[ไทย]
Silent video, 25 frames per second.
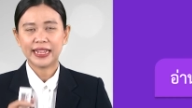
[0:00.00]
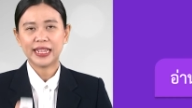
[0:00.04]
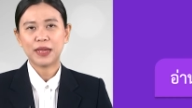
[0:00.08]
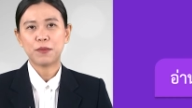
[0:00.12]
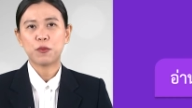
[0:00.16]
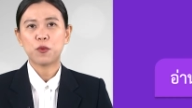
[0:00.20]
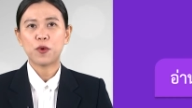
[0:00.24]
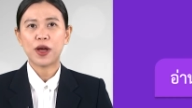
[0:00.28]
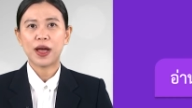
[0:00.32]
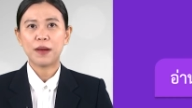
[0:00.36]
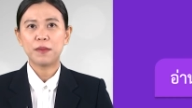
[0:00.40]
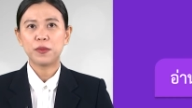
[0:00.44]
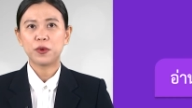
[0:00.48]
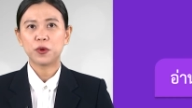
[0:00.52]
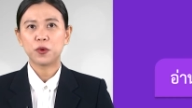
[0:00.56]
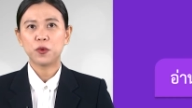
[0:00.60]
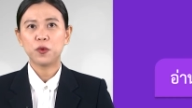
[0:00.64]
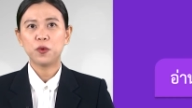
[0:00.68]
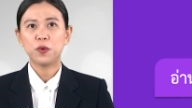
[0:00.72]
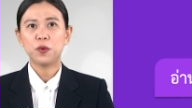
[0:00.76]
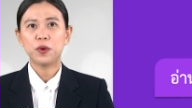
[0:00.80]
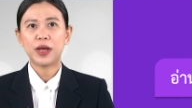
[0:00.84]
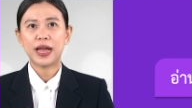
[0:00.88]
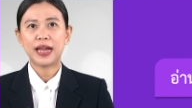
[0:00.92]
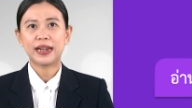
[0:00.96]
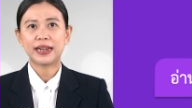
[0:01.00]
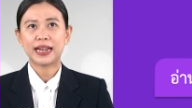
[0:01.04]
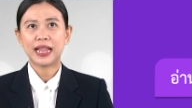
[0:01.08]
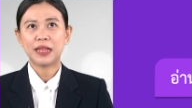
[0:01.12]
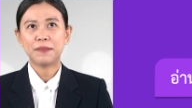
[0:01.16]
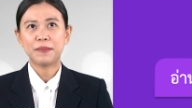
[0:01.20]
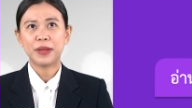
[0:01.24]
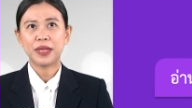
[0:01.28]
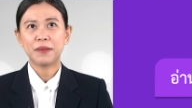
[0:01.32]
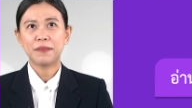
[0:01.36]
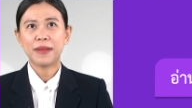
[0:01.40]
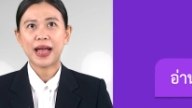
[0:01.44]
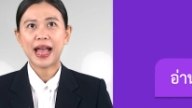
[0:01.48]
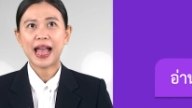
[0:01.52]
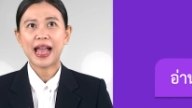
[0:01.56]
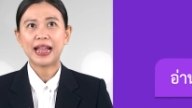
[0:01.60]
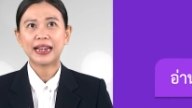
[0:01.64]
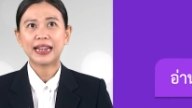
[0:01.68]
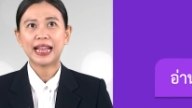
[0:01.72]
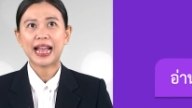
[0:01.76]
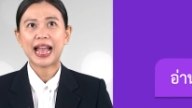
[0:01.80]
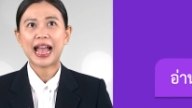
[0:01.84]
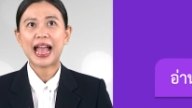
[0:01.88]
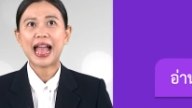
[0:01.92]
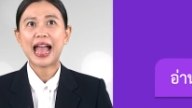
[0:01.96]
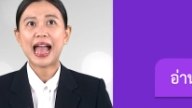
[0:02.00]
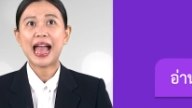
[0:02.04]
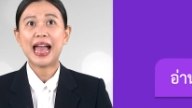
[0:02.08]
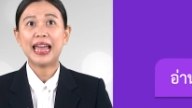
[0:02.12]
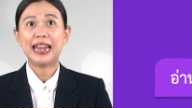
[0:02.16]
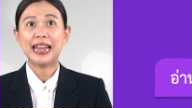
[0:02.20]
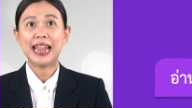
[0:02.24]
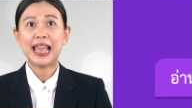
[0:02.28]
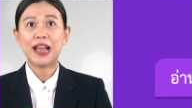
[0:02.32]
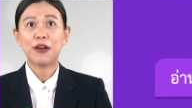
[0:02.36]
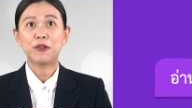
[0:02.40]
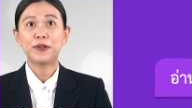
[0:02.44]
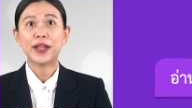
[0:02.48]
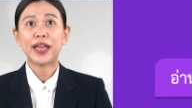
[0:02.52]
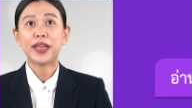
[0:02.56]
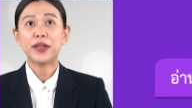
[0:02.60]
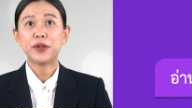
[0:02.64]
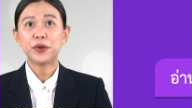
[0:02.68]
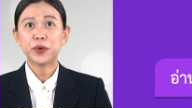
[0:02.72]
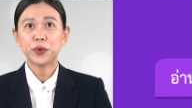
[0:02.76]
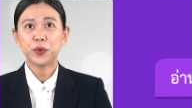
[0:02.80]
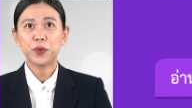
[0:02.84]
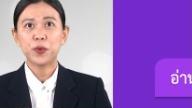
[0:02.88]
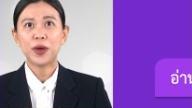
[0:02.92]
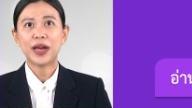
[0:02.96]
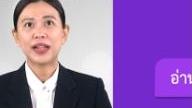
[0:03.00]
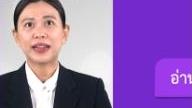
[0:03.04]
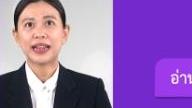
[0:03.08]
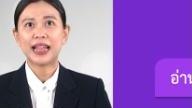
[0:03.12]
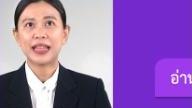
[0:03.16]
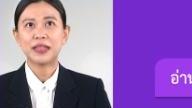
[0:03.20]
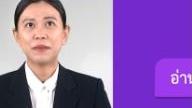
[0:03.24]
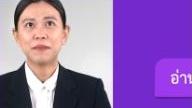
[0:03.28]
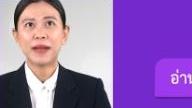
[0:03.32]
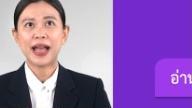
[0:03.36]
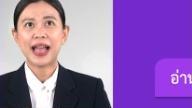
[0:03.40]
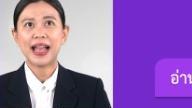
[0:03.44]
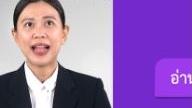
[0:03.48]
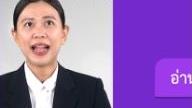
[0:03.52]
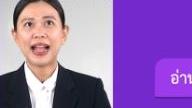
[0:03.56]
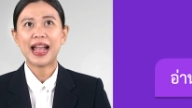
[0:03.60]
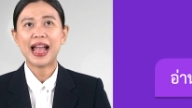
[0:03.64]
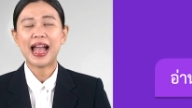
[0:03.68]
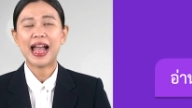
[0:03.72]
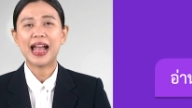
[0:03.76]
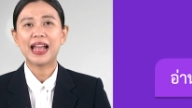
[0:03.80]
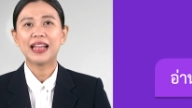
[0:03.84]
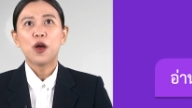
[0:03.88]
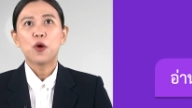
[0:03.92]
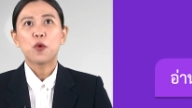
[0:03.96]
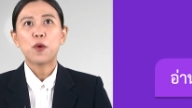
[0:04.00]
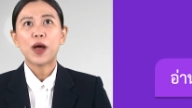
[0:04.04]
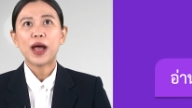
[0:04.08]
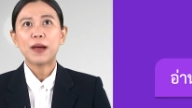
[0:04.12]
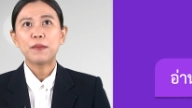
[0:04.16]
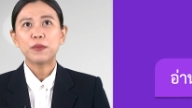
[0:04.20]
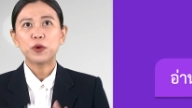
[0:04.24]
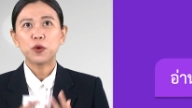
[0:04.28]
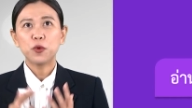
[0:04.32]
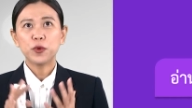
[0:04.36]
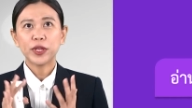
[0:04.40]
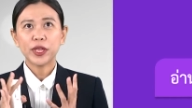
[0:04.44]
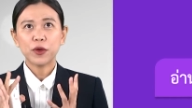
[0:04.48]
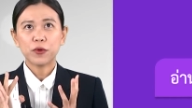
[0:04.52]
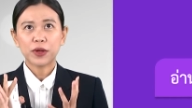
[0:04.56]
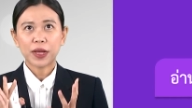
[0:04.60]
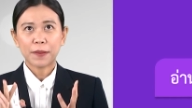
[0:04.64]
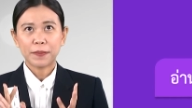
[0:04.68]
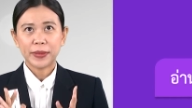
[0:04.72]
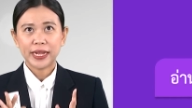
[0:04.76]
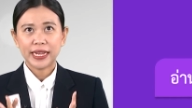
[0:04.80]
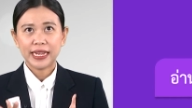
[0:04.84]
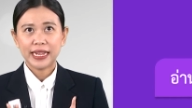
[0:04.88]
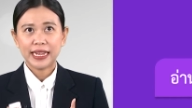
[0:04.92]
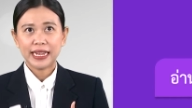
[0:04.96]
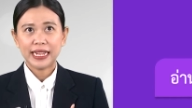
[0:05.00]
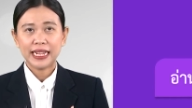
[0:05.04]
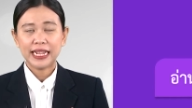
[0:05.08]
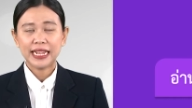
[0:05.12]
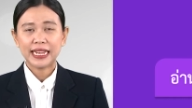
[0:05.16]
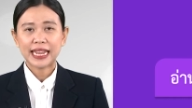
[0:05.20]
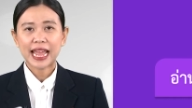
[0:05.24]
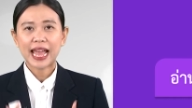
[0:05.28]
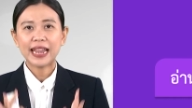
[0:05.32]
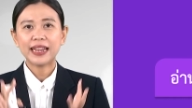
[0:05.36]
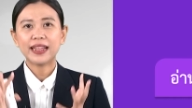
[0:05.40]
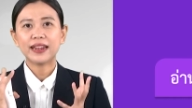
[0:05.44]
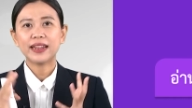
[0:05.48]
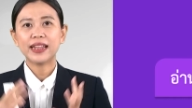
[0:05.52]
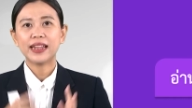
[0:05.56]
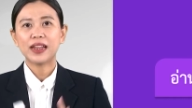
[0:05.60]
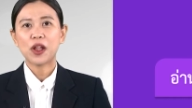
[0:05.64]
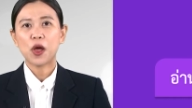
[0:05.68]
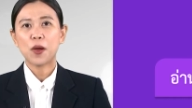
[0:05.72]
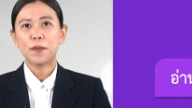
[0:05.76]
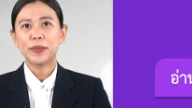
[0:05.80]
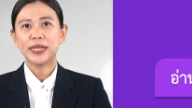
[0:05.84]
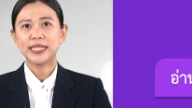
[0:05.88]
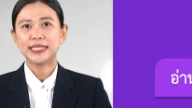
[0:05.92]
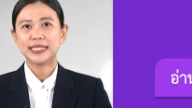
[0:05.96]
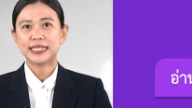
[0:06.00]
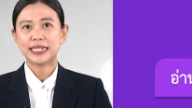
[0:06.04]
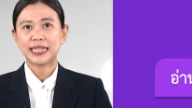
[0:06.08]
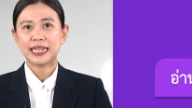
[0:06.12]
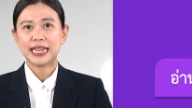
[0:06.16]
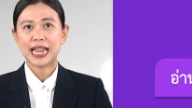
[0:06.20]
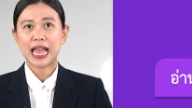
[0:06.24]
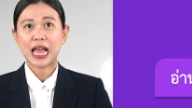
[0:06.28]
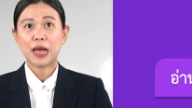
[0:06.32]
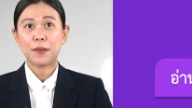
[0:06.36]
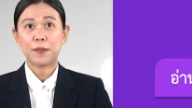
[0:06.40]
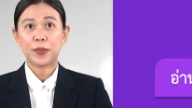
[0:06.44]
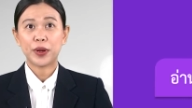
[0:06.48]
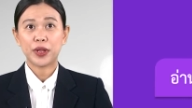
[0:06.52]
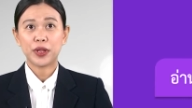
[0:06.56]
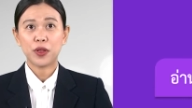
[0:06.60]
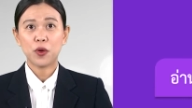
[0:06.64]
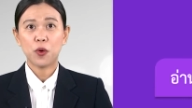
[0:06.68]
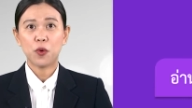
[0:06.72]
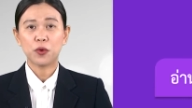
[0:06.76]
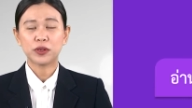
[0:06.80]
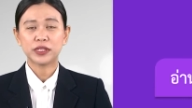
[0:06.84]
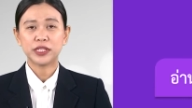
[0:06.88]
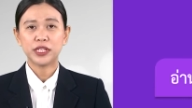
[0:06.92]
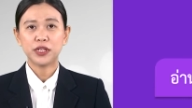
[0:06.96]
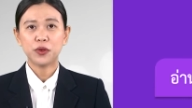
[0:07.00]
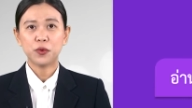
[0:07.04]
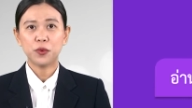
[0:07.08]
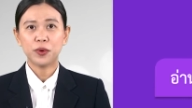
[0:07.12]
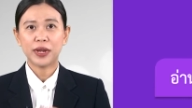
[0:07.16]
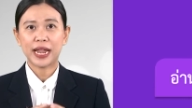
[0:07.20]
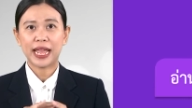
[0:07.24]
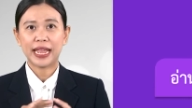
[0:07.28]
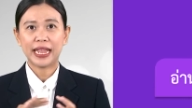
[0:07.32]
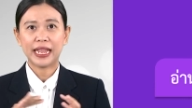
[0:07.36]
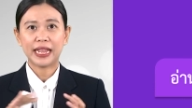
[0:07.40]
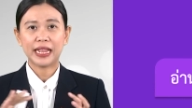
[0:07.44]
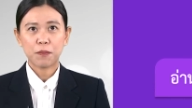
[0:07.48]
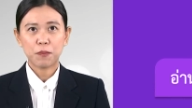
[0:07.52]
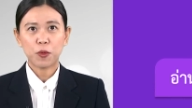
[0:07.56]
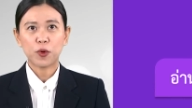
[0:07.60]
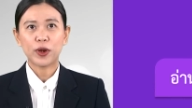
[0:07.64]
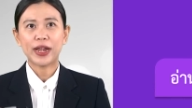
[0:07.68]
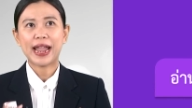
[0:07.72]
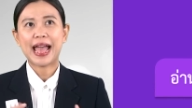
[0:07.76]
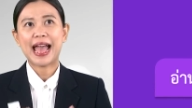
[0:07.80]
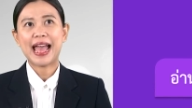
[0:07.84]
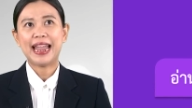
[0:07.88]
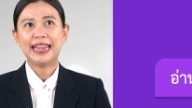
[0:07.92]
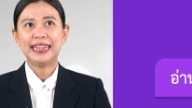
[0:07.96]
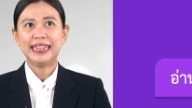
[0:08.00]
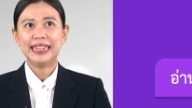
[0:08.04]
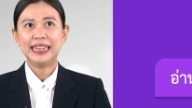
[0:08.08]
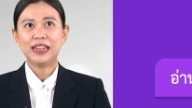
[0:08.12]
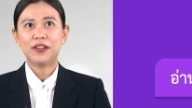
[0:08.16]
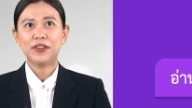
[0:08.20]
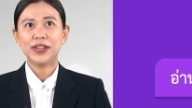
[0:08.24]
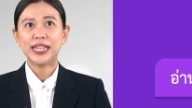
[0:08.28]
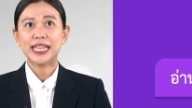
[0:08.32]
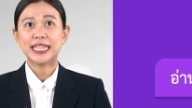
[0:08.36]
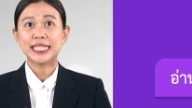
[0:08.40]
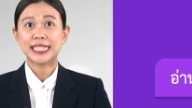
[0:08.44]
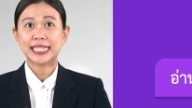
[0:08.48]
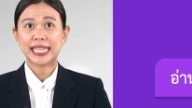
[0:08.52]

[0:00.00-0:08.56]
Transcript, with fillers: นเก็บความรู้อะไรไปบ้างนะคะ อ่านแล้วได้รู้อะไรบ้างค่ะความรู้เกี่ยวกับ DDT ถ้านักเรียนลองพิจารณาประโยคที่อยู่ในบทอ่านนี้แล้วเนี่ย